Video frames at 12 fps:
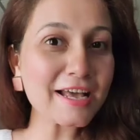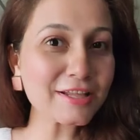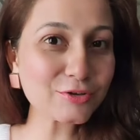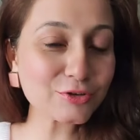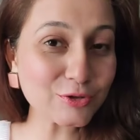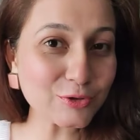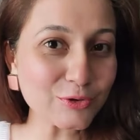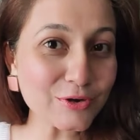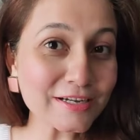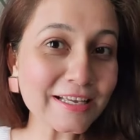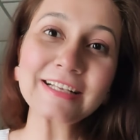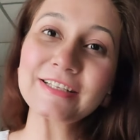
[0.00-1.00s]
दोस्तों
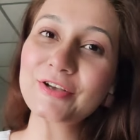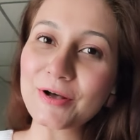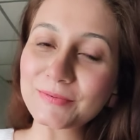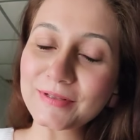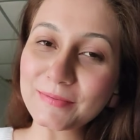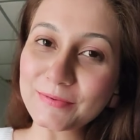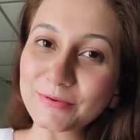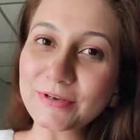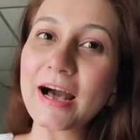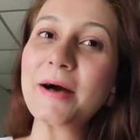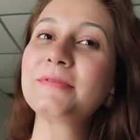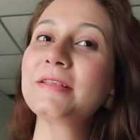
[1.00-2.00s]
कैसे हो आप सब लोग
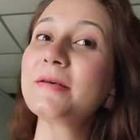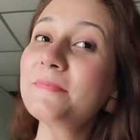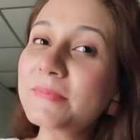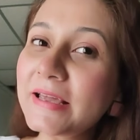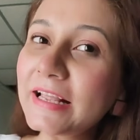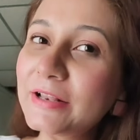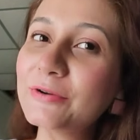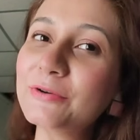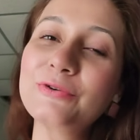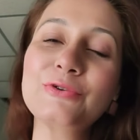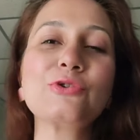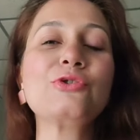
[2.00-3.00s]
आप सब भी
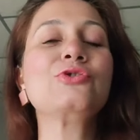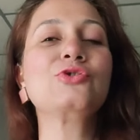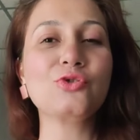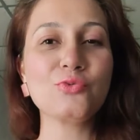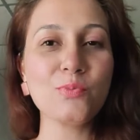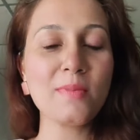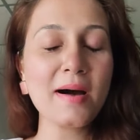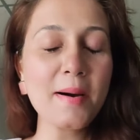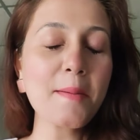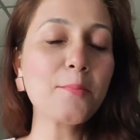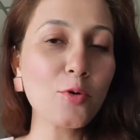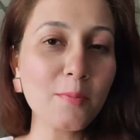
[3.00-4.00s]
लोगों को जुम्मा
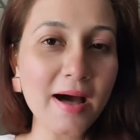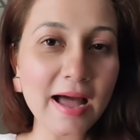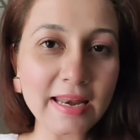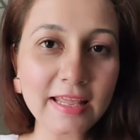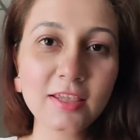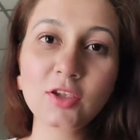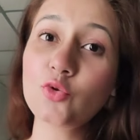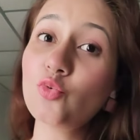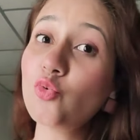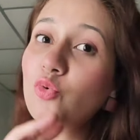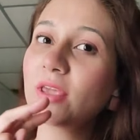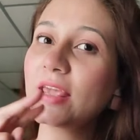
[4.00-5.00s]
मुबारक
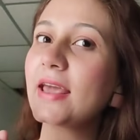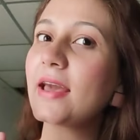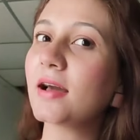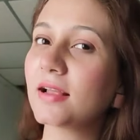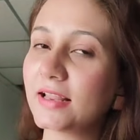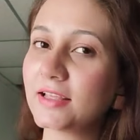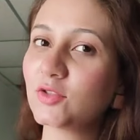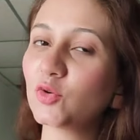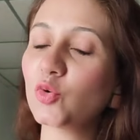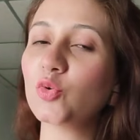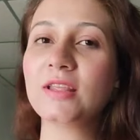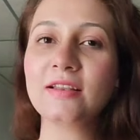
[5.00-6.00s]
क्योंकि अगले
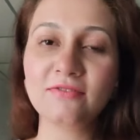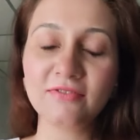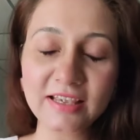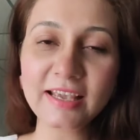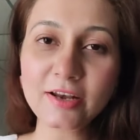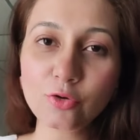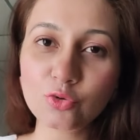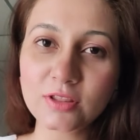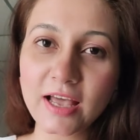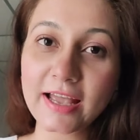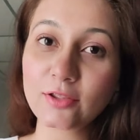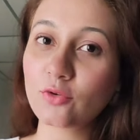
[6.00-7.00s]
दो दिन वीकेंड
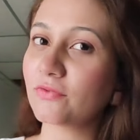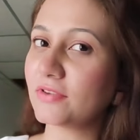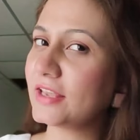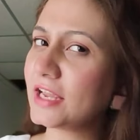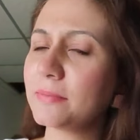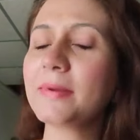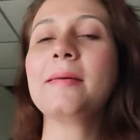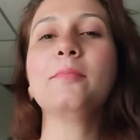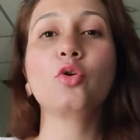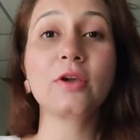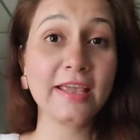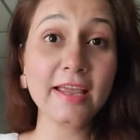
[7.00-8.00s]
होता है तो वीकेंड में हम
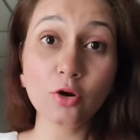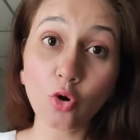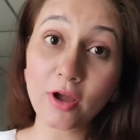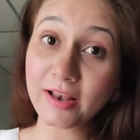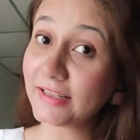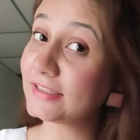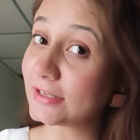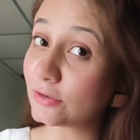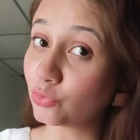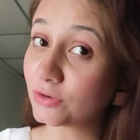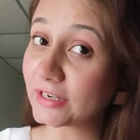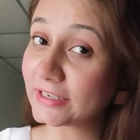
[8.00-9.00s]
लोग हेयर ऑयलिंग
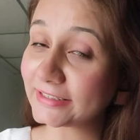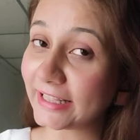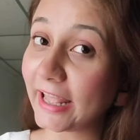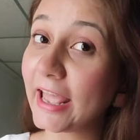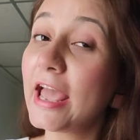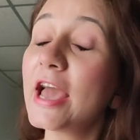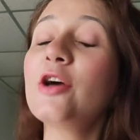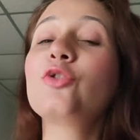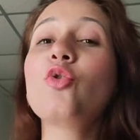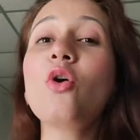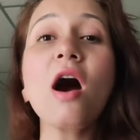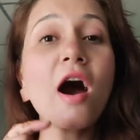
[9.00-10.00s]
ज़रूर करते हैं
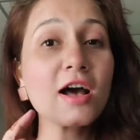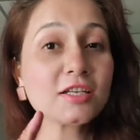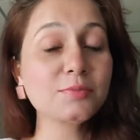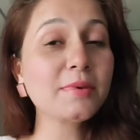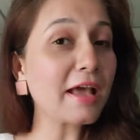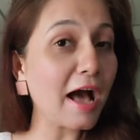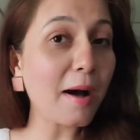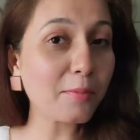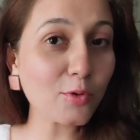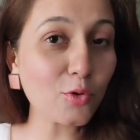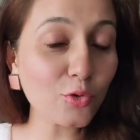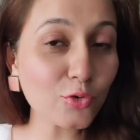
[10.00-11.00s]
तो आज मैं आप
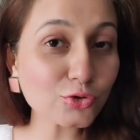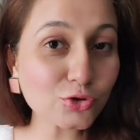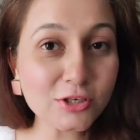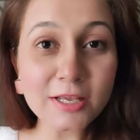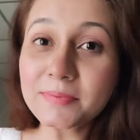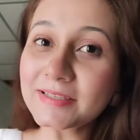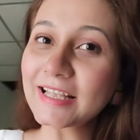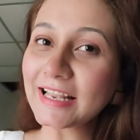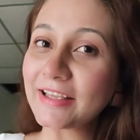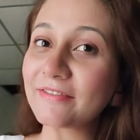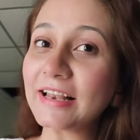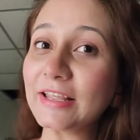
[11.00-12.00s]
लोगों को जो टिप्स
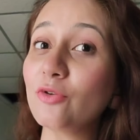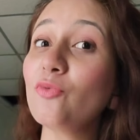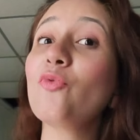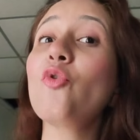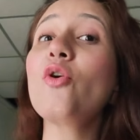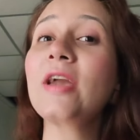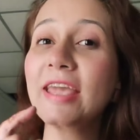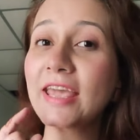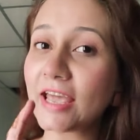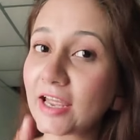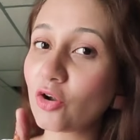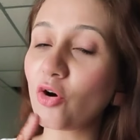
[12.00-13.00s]
देने वाली हूँ वो
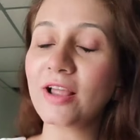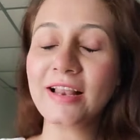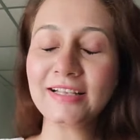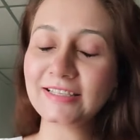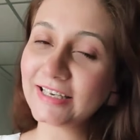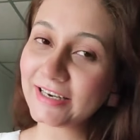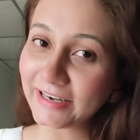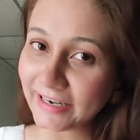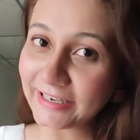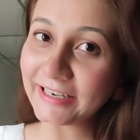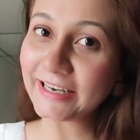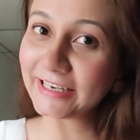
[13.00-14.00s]
हेयर ऑयलिंग से
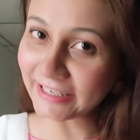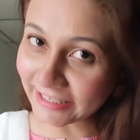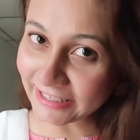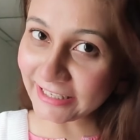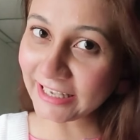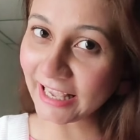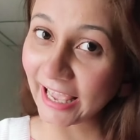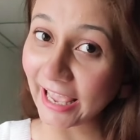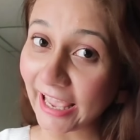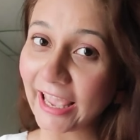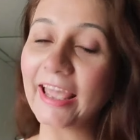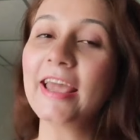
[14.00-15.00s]
रिलेटेड ही
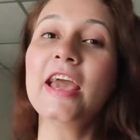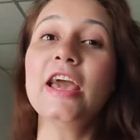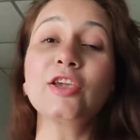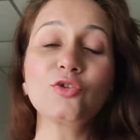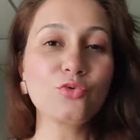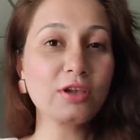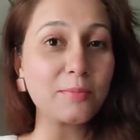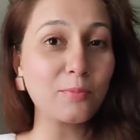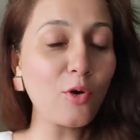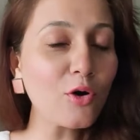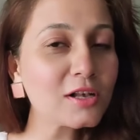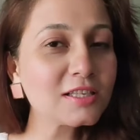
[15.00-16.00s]
हैं क्योंकि
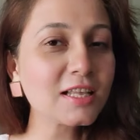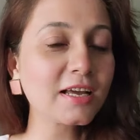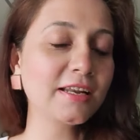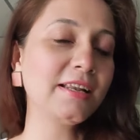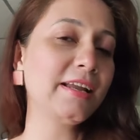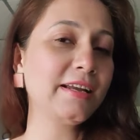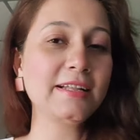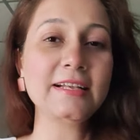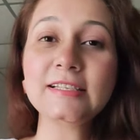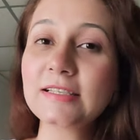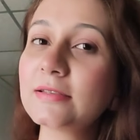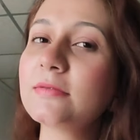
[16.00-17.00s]
बहुत सारी
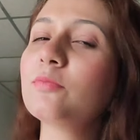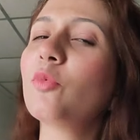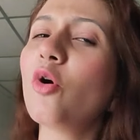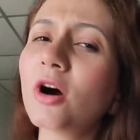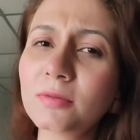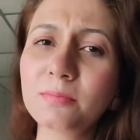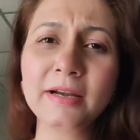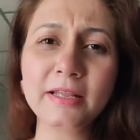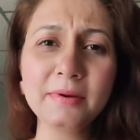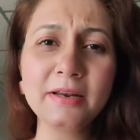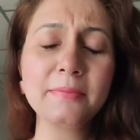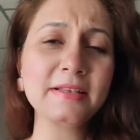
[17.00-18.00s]
लेडीज़ बहुत बड़ी
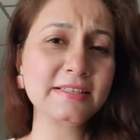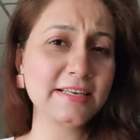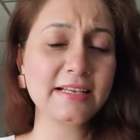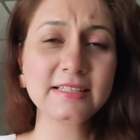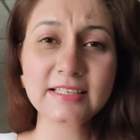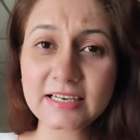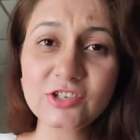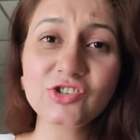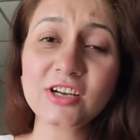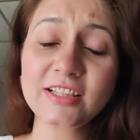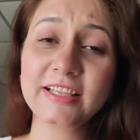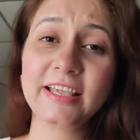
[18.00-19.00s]
बड़ी मिस्टेक्स कर
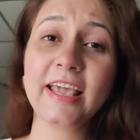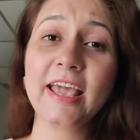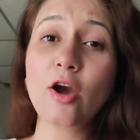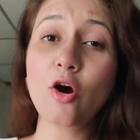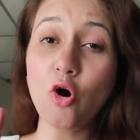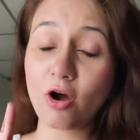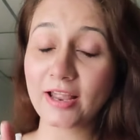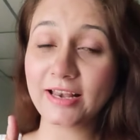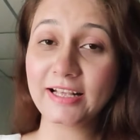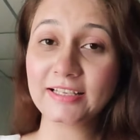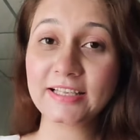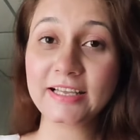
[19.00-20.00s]
जाती हैं
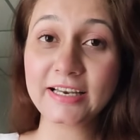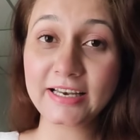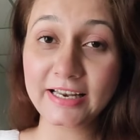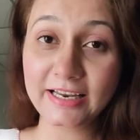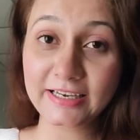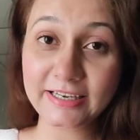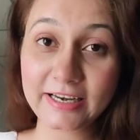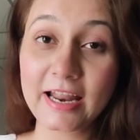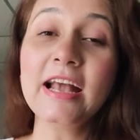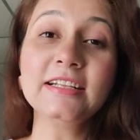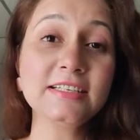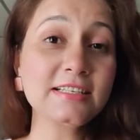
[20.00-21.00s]
ऑयलिंग से रिलेटेड
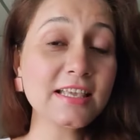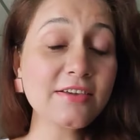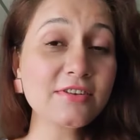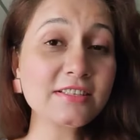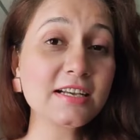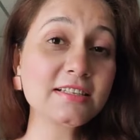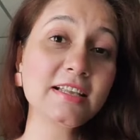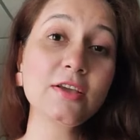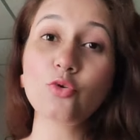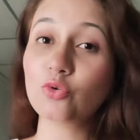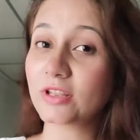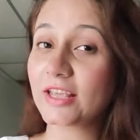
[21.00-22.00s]
जिसकी वजह से
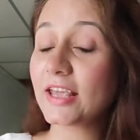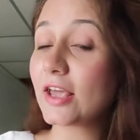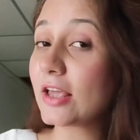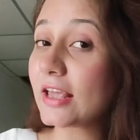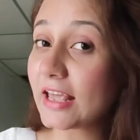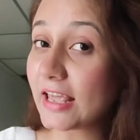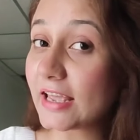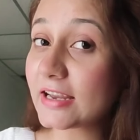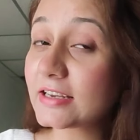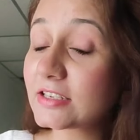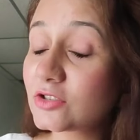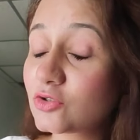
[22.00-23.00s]
उनके
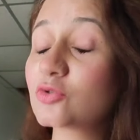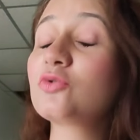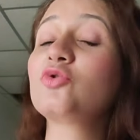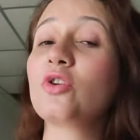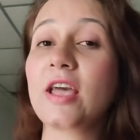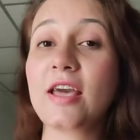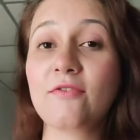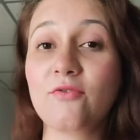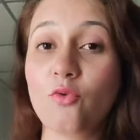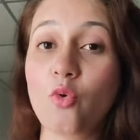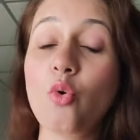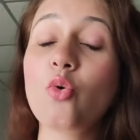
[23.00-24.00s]
हेयर्स जो है
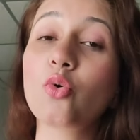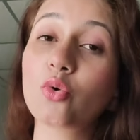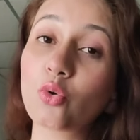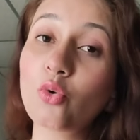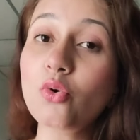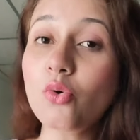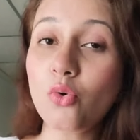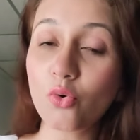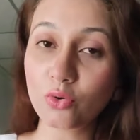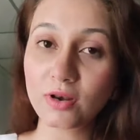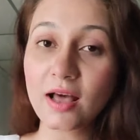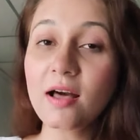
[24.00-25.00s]
वो ग्रो
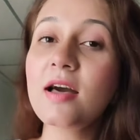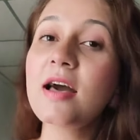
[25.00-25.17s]
होना